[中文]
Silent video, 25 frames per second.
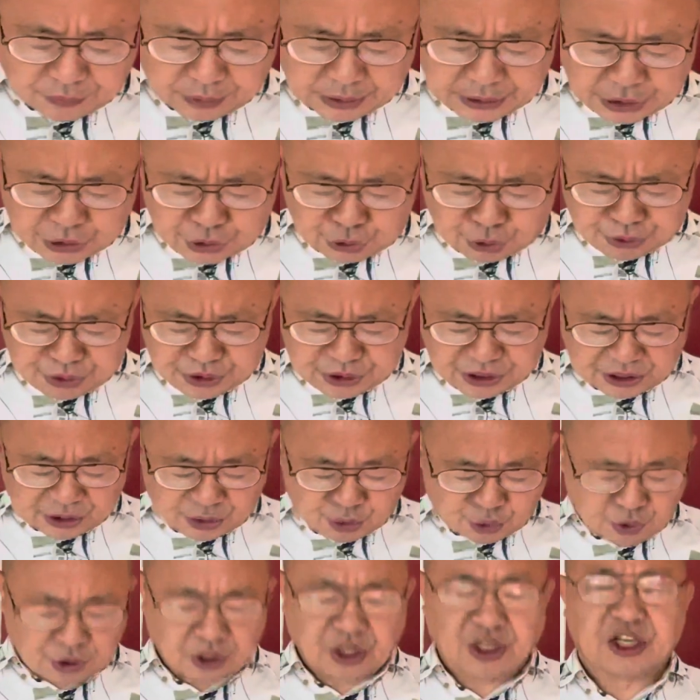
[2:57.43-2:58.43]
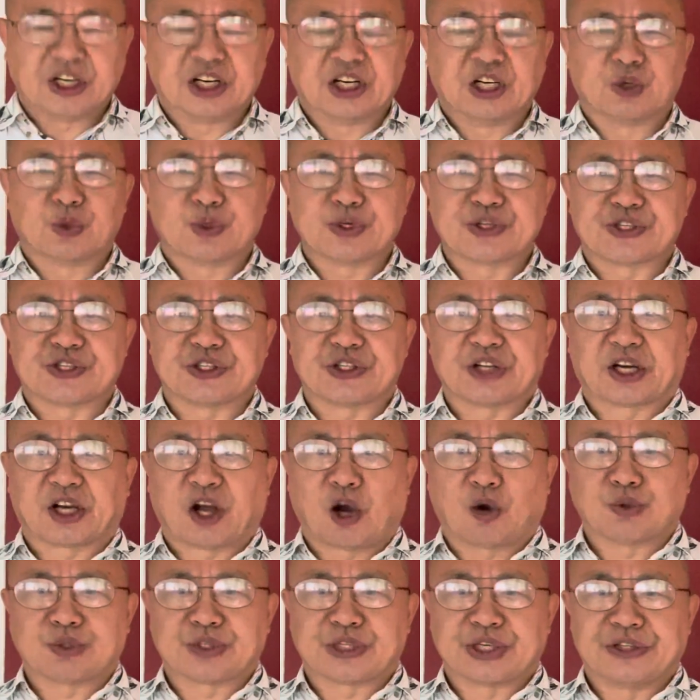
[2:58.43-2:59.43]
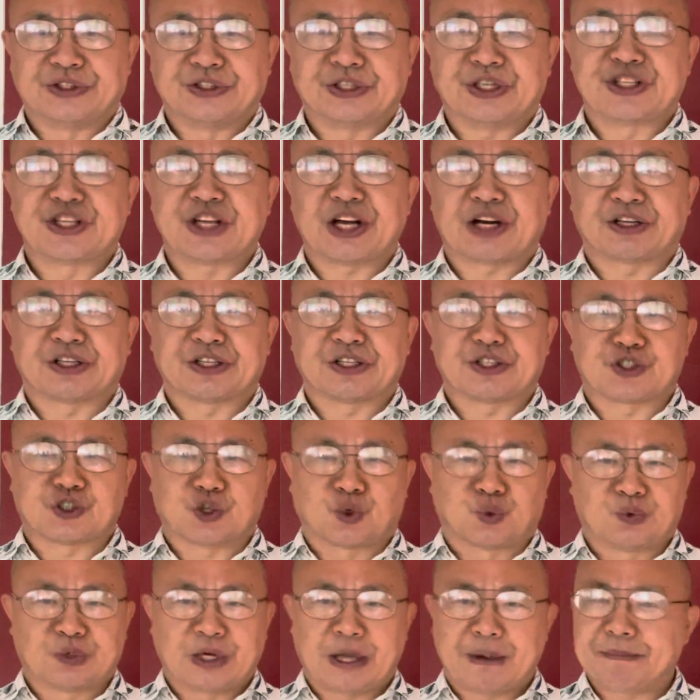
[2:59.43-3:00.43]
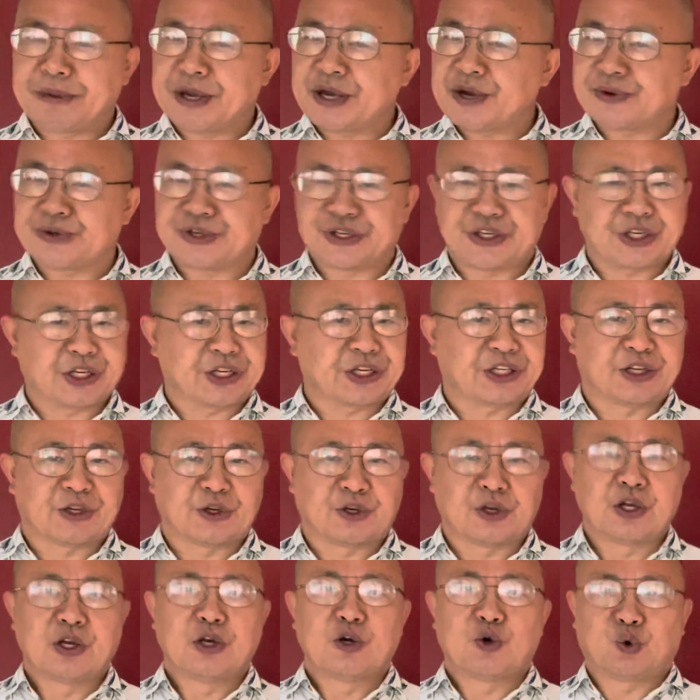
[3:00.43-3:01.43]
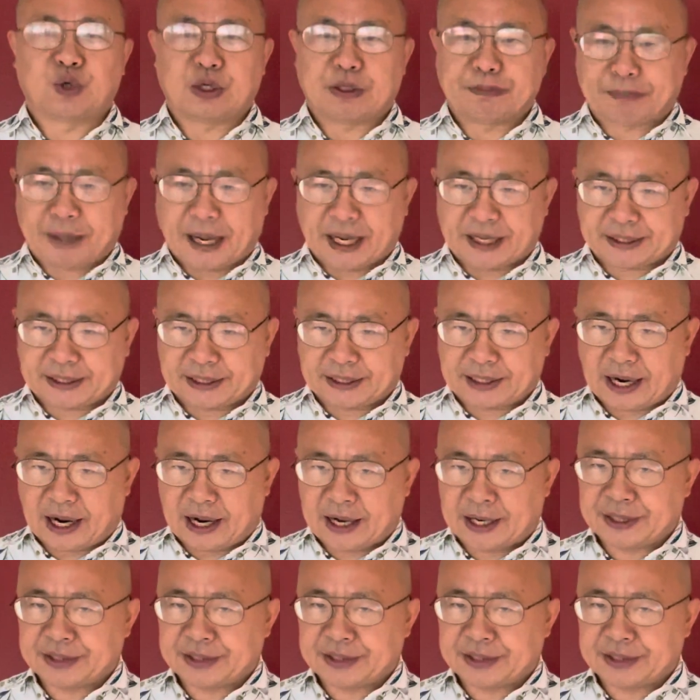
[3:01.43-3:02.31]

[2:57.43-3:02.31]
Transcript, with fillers: 就是俄罗斯的高层的将领，从来没有一个人会派他的儿